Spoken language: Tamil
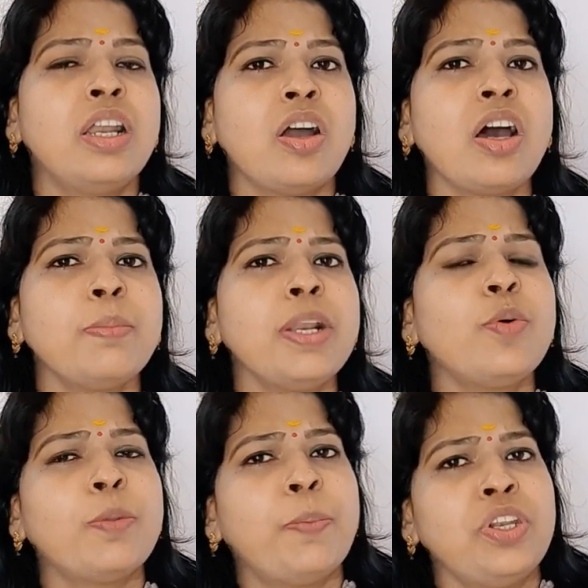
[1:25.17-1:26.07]

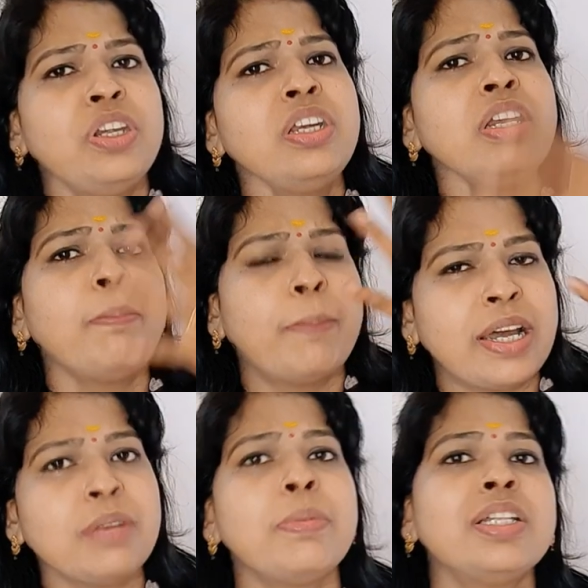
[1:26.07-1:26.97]
நார்மலாக ஒரு பெரிய
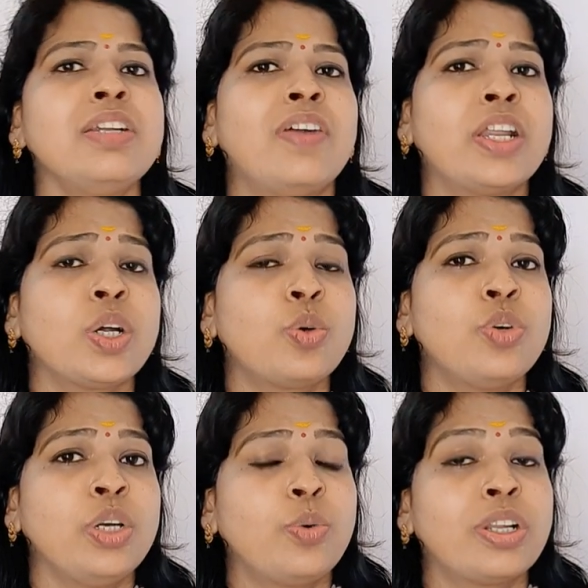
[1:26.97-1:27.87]
மரம் மாதிரி
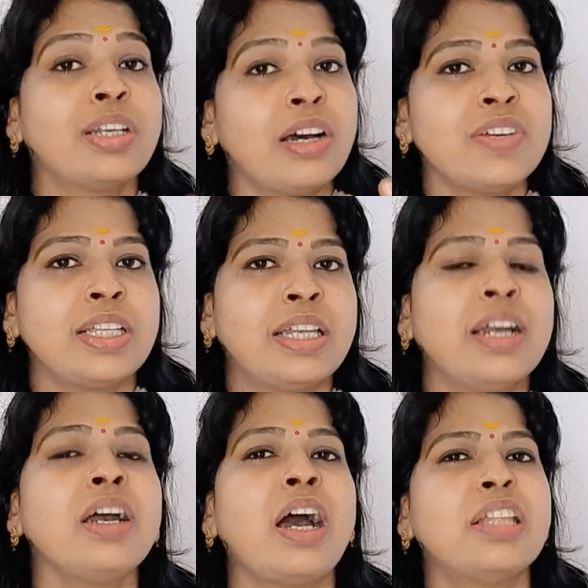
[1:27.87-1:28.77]
வளரக்கூடிய ஒரு தாவரத்தை
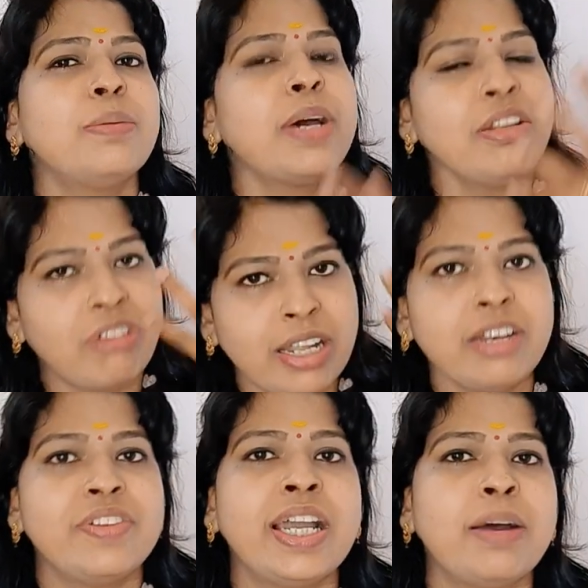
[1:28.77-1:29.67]
அந்த மாதிரி வளர
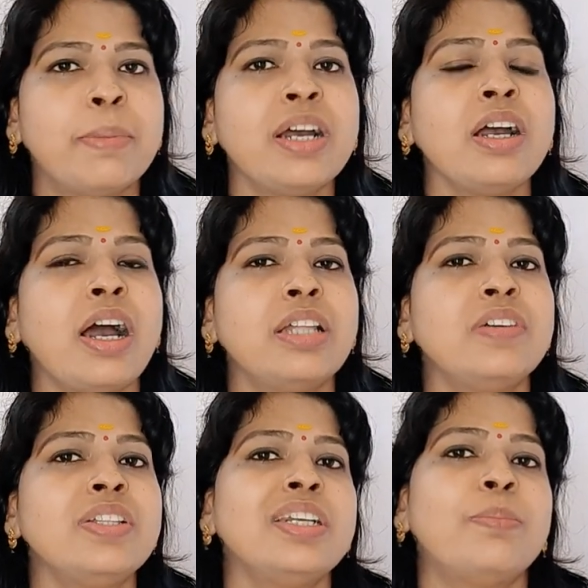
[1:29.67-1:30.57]
விடாமல் அதை
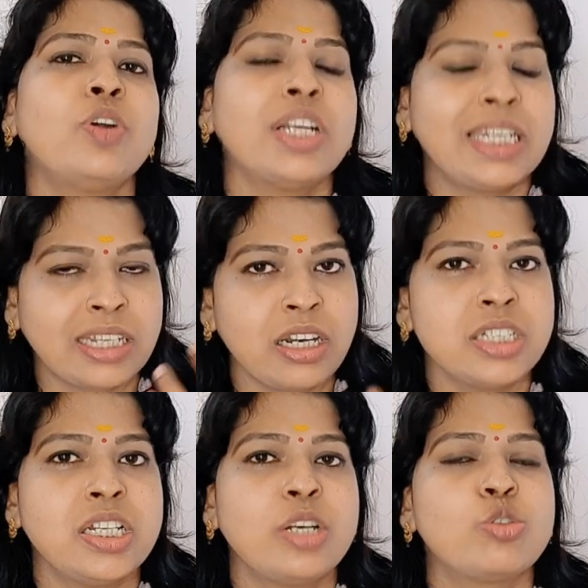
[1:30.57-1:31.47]
வந்து நம்மளோட
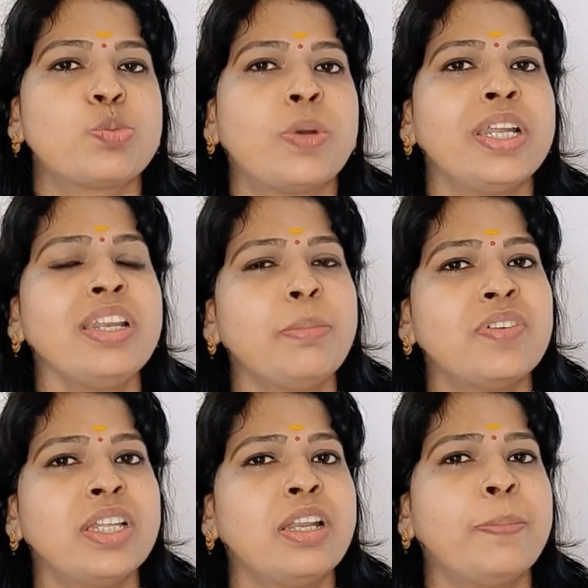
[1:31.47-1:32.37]
டெக்னாலஜியெல்லாம் யூஸ் பண்ணி நம்ம
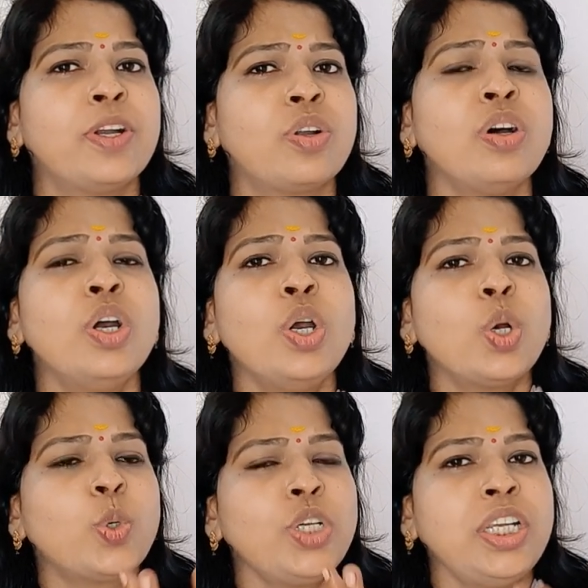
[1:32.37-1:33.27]
வந்து என்ன பண்ணுறோம்
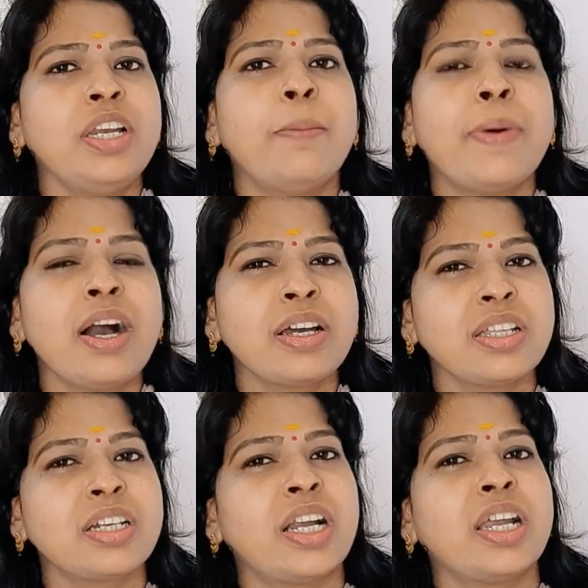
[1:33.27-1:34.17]
குட்டியாக
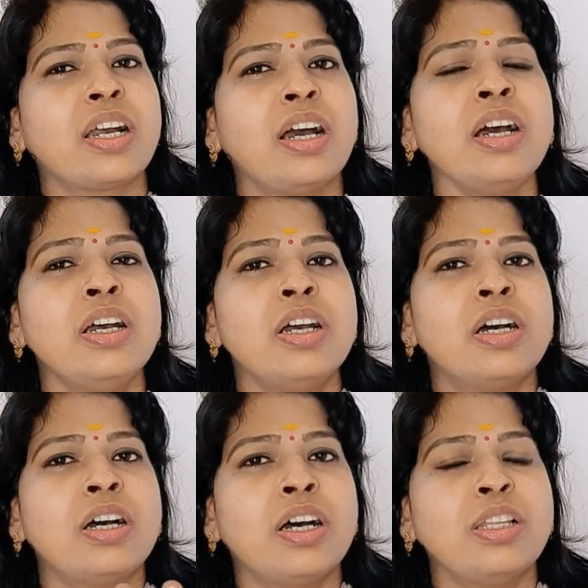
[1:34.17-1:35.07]
பார்க்குறதுக்கு
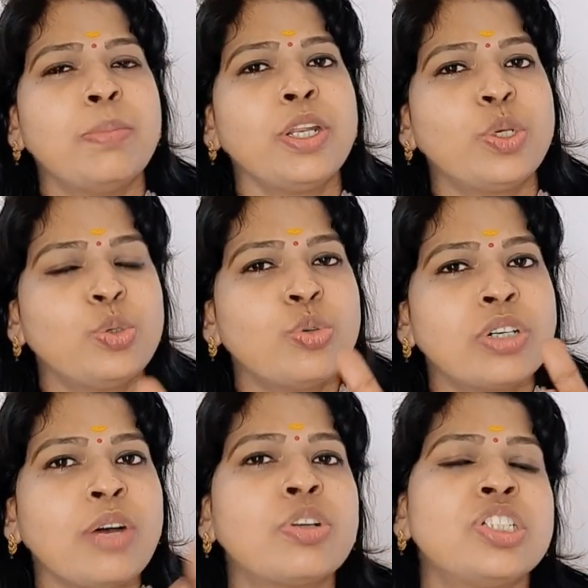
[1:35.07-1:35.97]
அழகாக அந்த மாதிரி
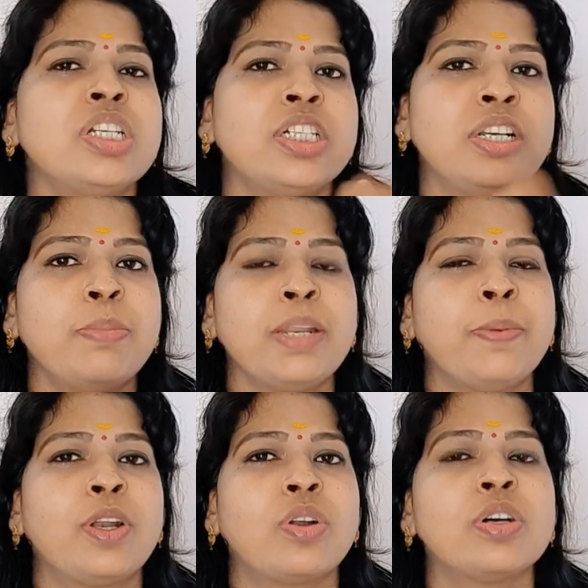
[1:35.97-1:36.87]
க்யூட்டாக ஒரு சின்ன செடி மாதிரி
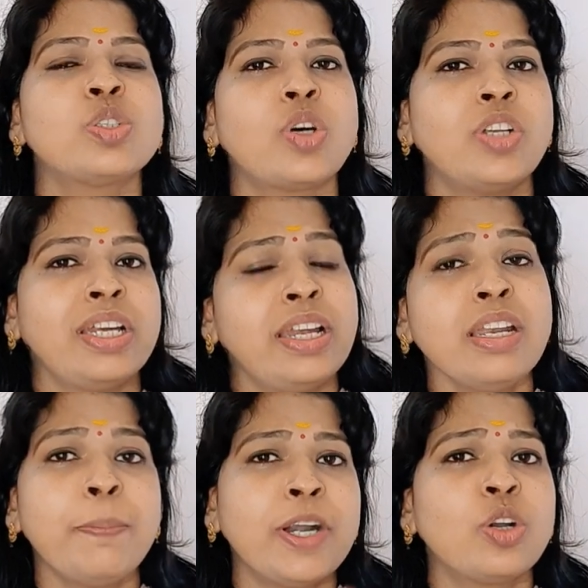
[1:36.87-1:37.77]
பண்ணுறோம் ஸோ அதோட
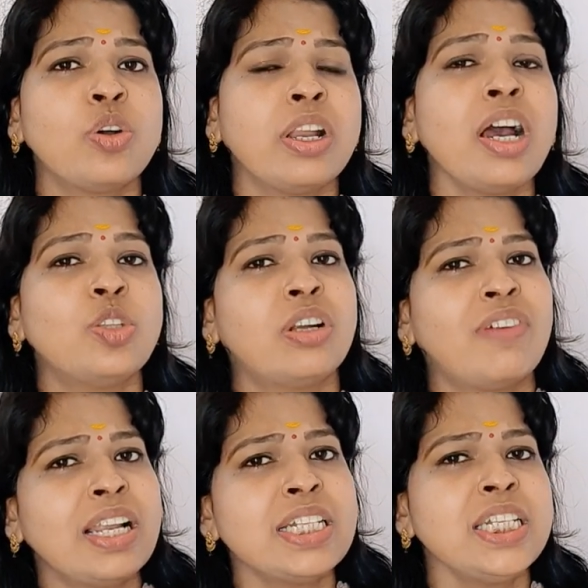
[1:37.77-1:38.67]
என்ன பண்ணுறோன்னா அதோட
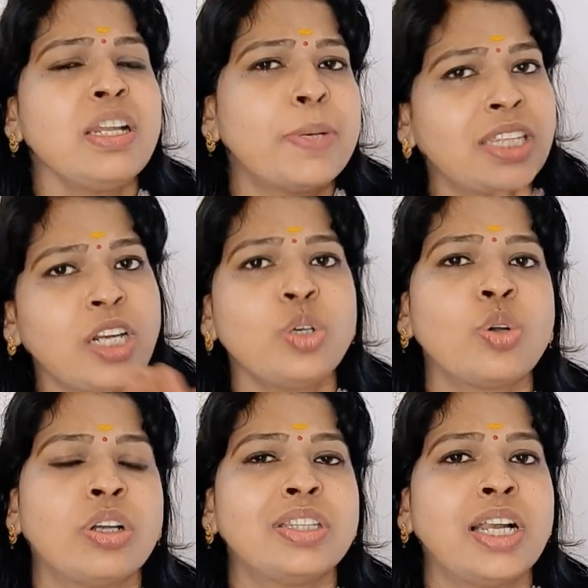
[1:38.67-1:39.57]
வளர்ச்சியை நம்ம
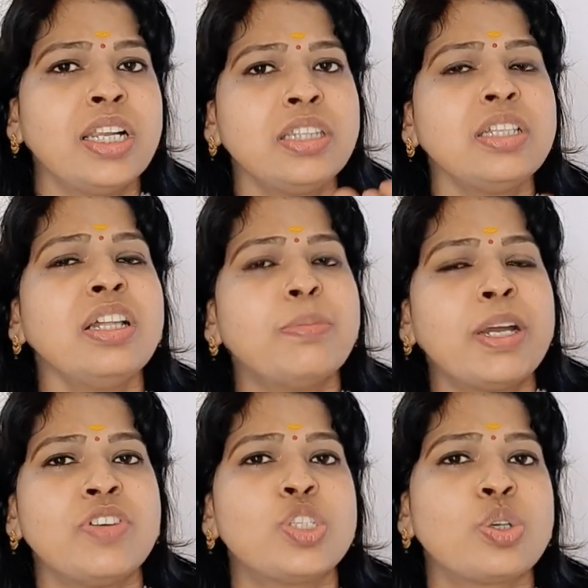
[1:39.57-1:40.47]
தடுக்கிறோம் தடுத்து தான் அந்த
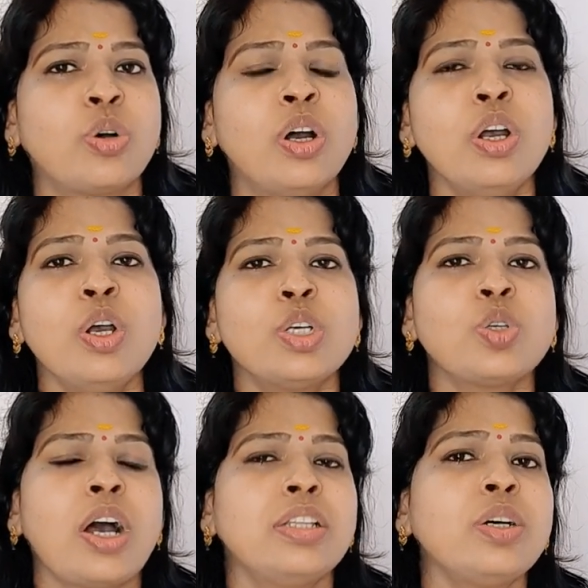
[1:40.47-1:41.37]
மாதிரி வச்சுருக்கோம் ஸோ
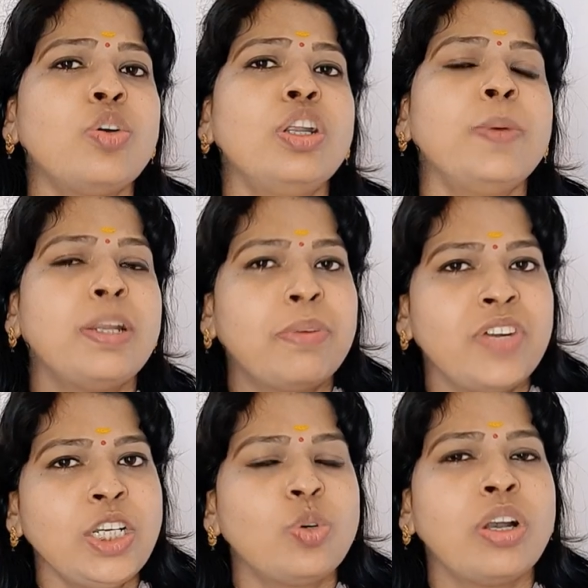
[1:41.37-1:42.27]
அதை கொண்டு போய் நம்ம
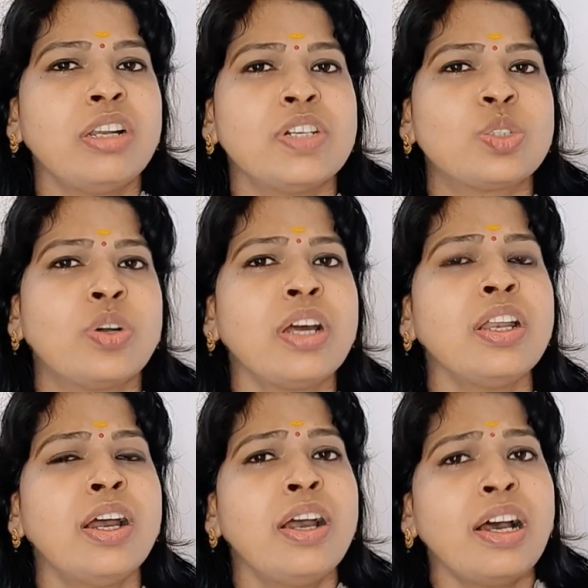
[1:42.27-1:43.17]
வீட்டுக்குள்ளாடி வச்சோன்னா
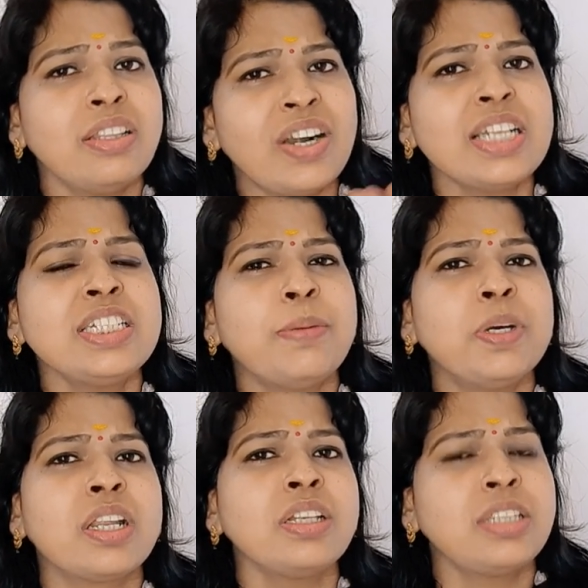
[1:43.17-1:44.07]
அந்த வளர்ச்சி
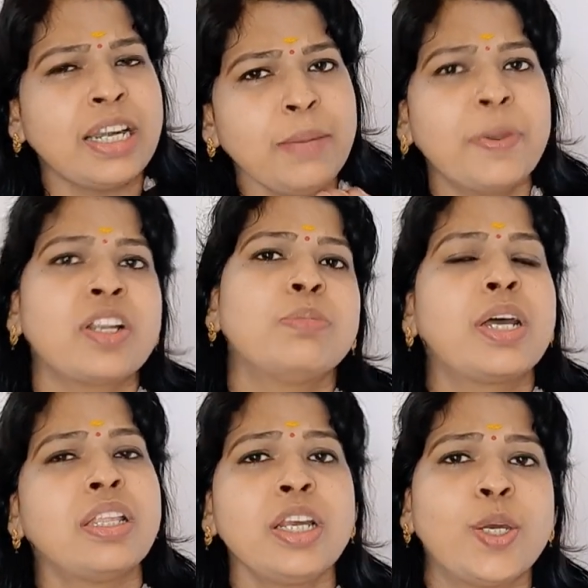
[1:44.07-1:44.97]
அப்படிங்கிறது தடைப்படுறது
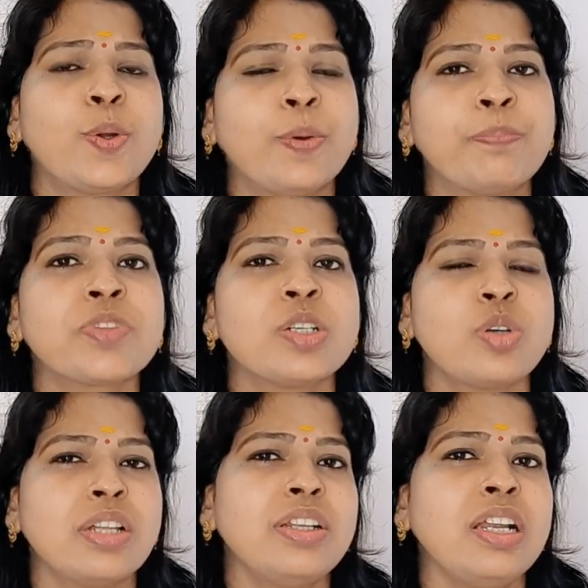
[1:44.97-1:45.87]
மாதிரி தான் இருக்கும் ஸோ
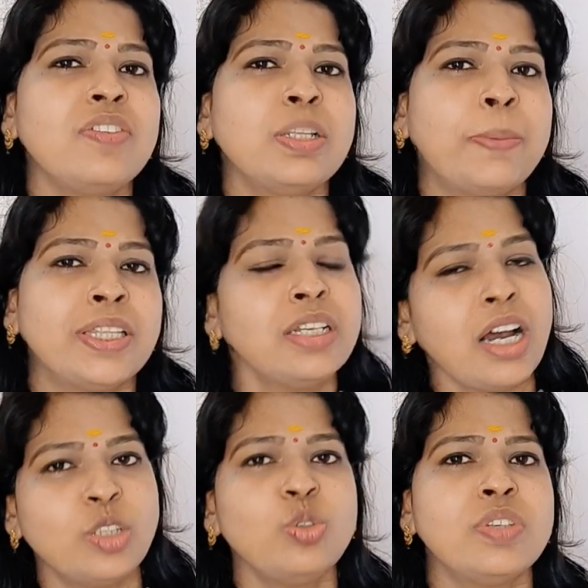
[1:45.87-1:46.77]
அதனால் வந்து
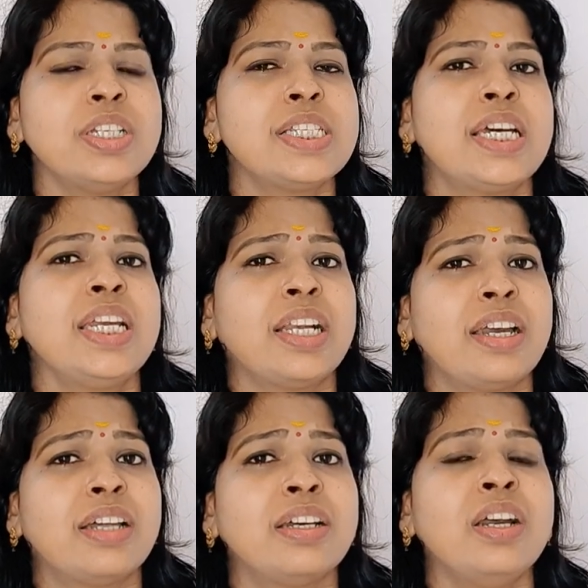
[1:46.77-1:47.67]
பார்த்திங்கன்னா அதுவும் வந்து சரி
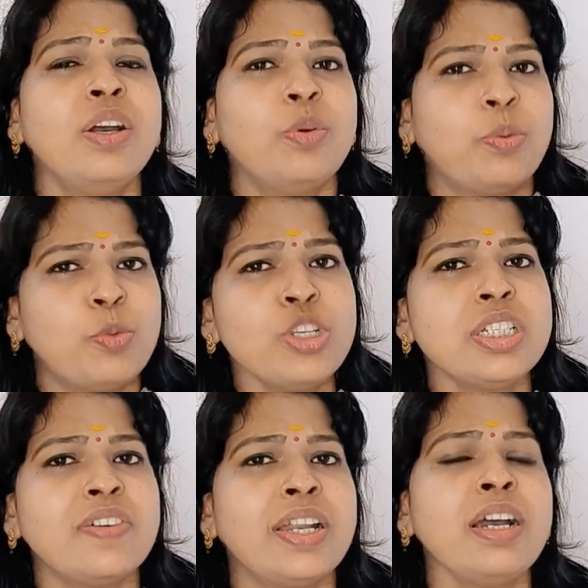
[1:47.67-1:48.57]
கிடையாது முடிஞ்ச